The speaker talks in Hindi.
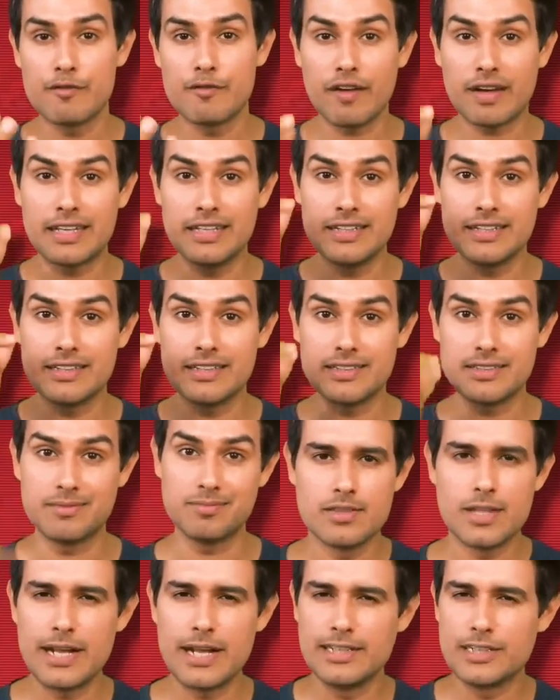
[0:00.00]
फकीरी
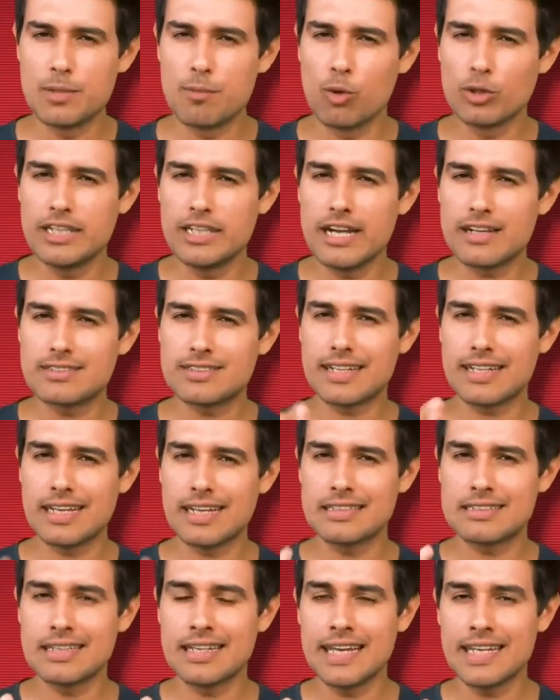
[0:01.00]
नरेंद्र मोदी अक्सर
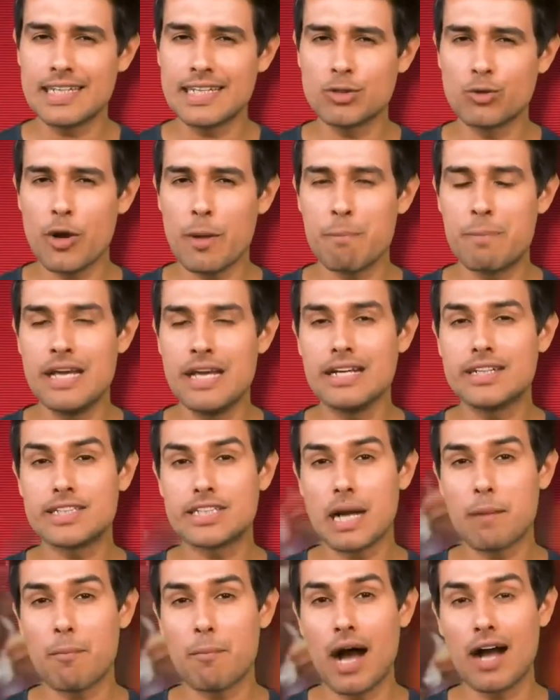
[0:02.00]
कहते हैं कि उन्होंने
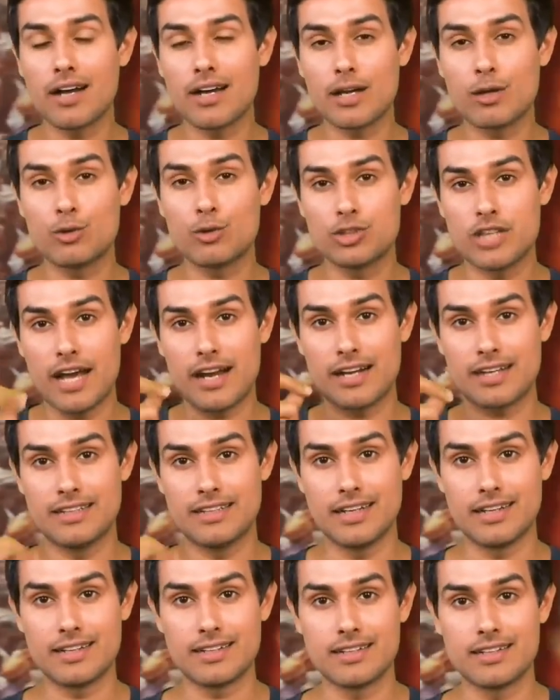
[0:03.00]
भिक्षा मांग कर गुजारा
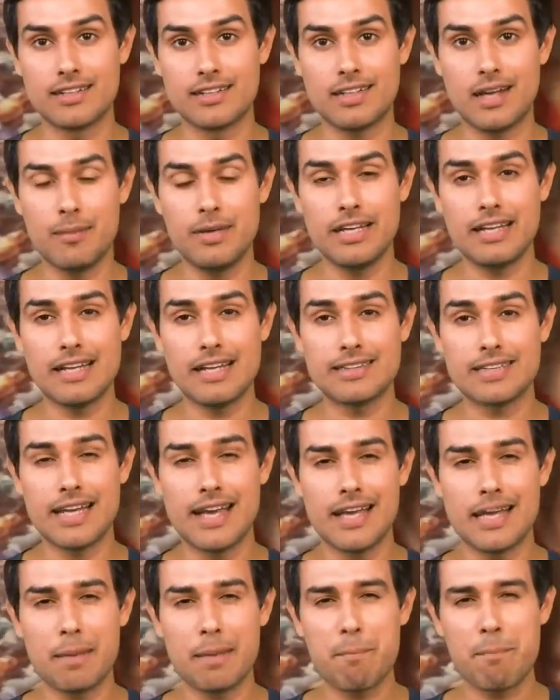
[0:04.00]
किया कभी कहते
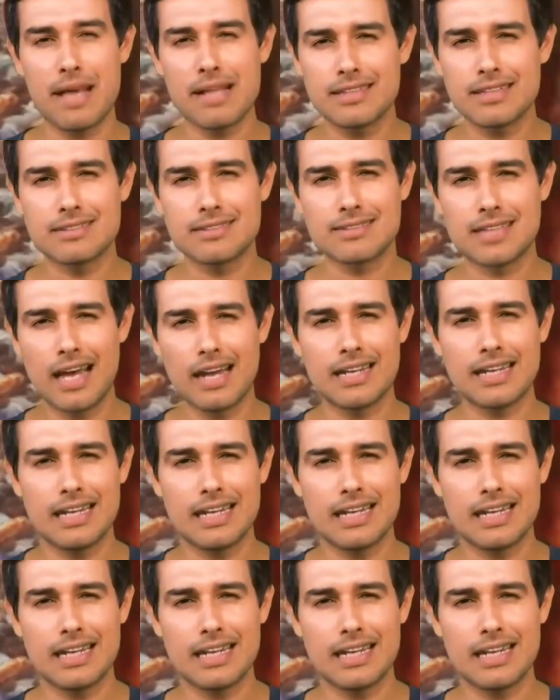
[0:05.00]
हैं कि 35 साल